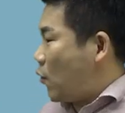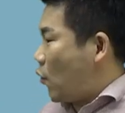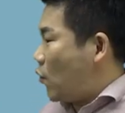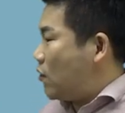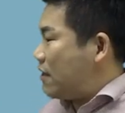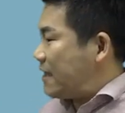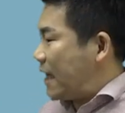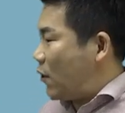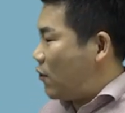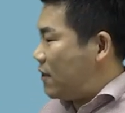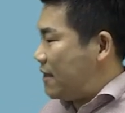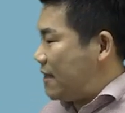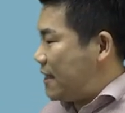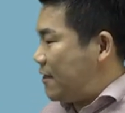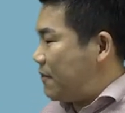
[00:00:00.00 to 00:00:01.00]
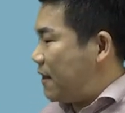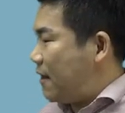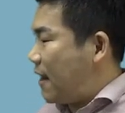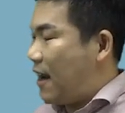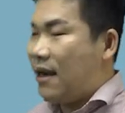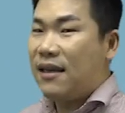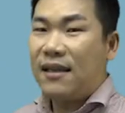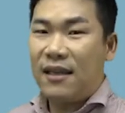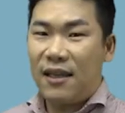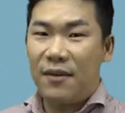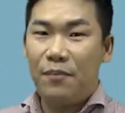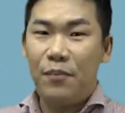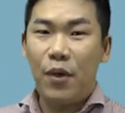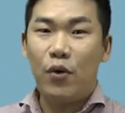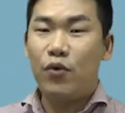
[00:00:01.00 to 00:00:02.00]
올 4월 20일 날
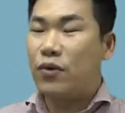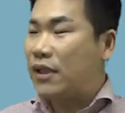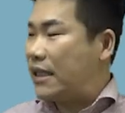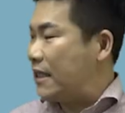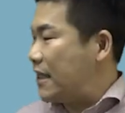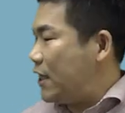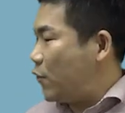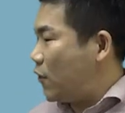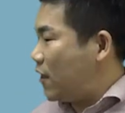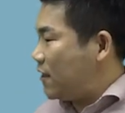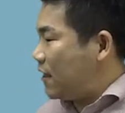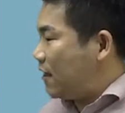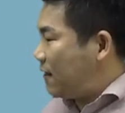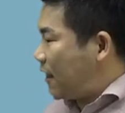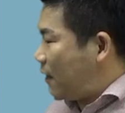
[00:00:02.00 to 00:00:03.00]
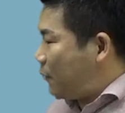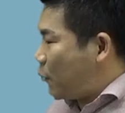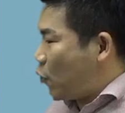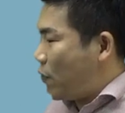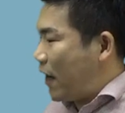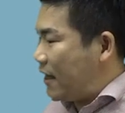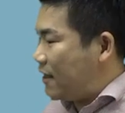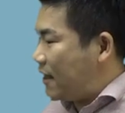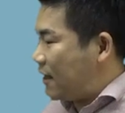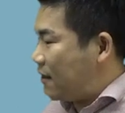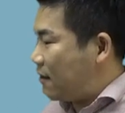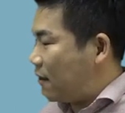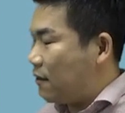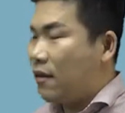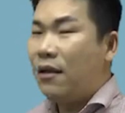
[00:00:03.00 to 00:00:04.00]
김병욱 의원이 대표
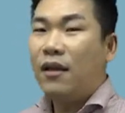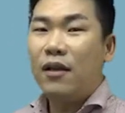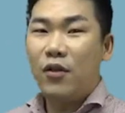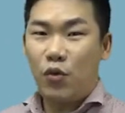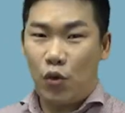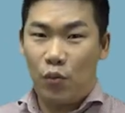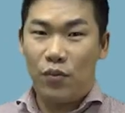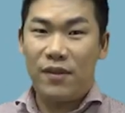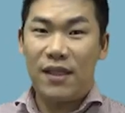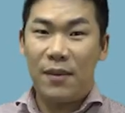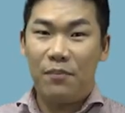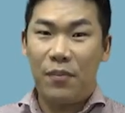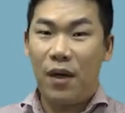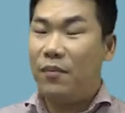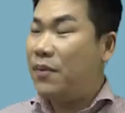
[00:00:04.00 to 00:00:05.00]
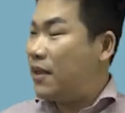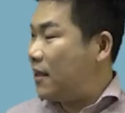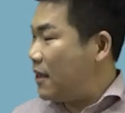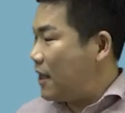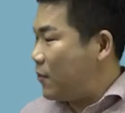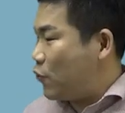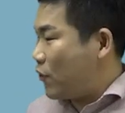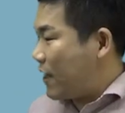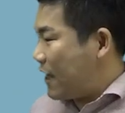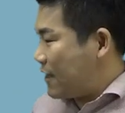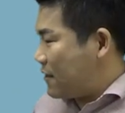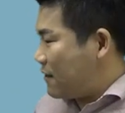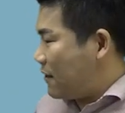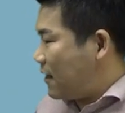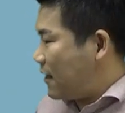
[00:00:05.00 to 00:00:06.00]
발의했던 종부세법 일부
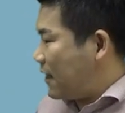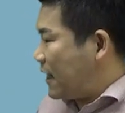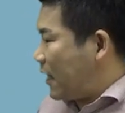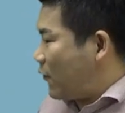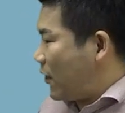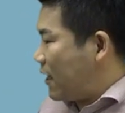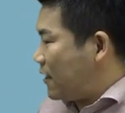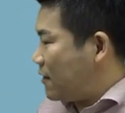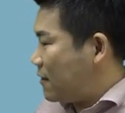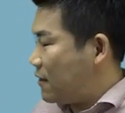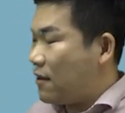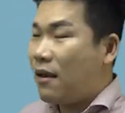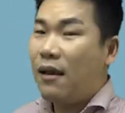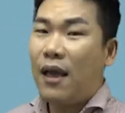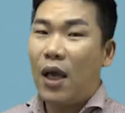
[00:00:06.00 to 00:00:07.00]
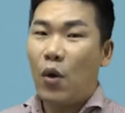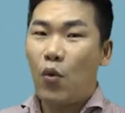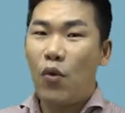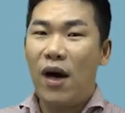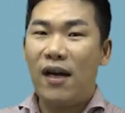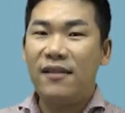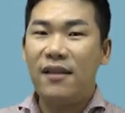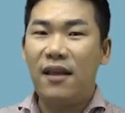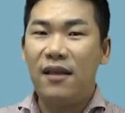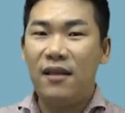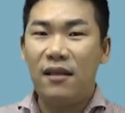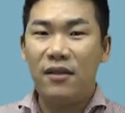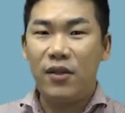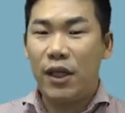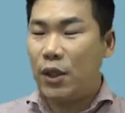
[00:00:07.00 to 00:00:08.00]
개정안에 나와 있는 과세
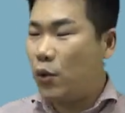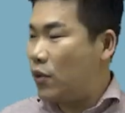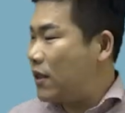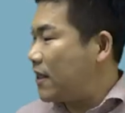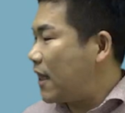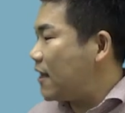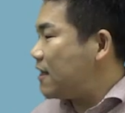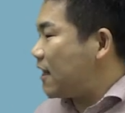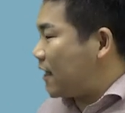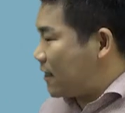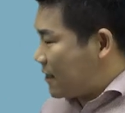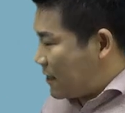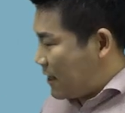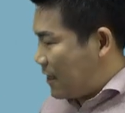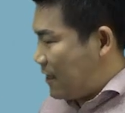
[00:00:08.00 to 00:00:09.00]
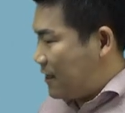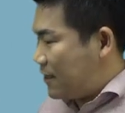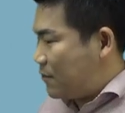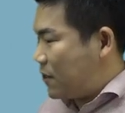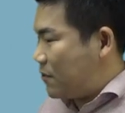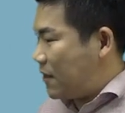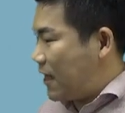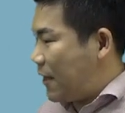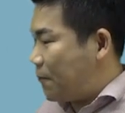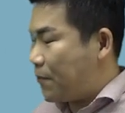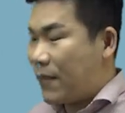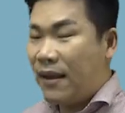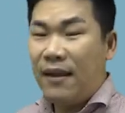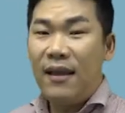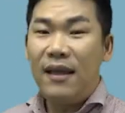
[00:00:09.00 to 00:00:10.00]
이연 제도를 따르지 않을까 싶습니다.
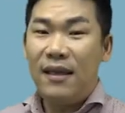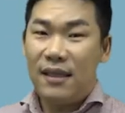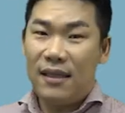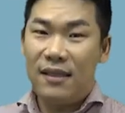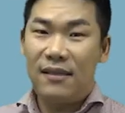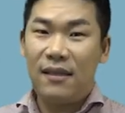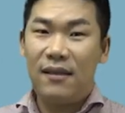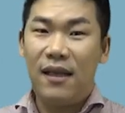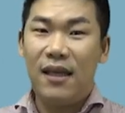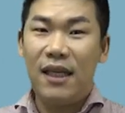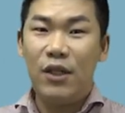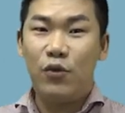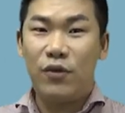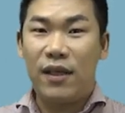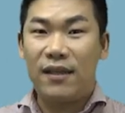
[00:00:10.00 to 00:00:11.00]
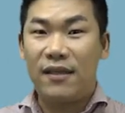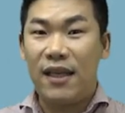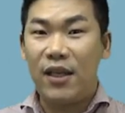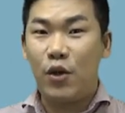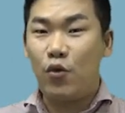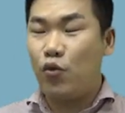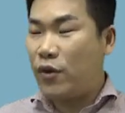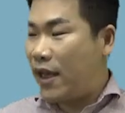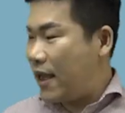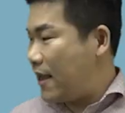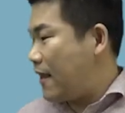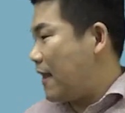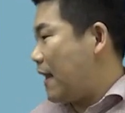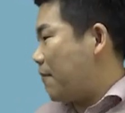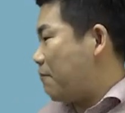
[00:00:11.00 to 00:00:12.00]
1세대 1주택자의
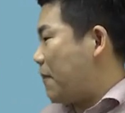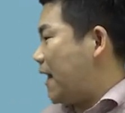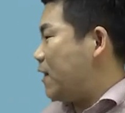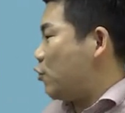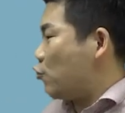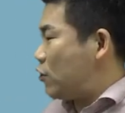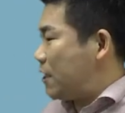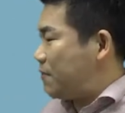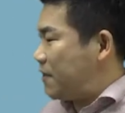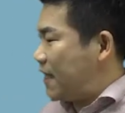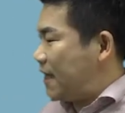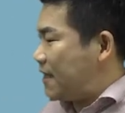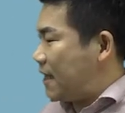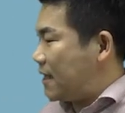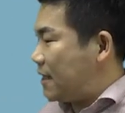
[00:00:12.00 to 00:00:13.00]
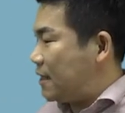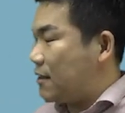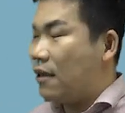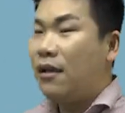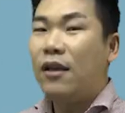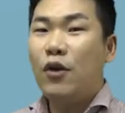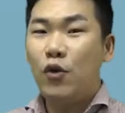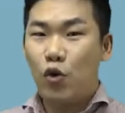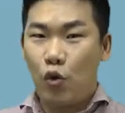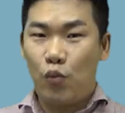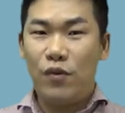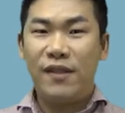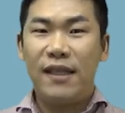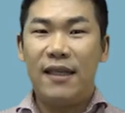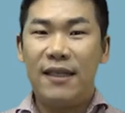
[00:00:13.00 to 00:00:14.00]
경우에 만 60세 이상은
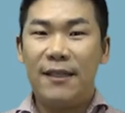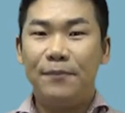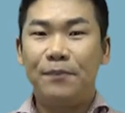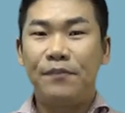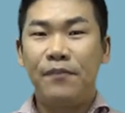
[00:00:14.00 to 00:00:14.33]
종부세를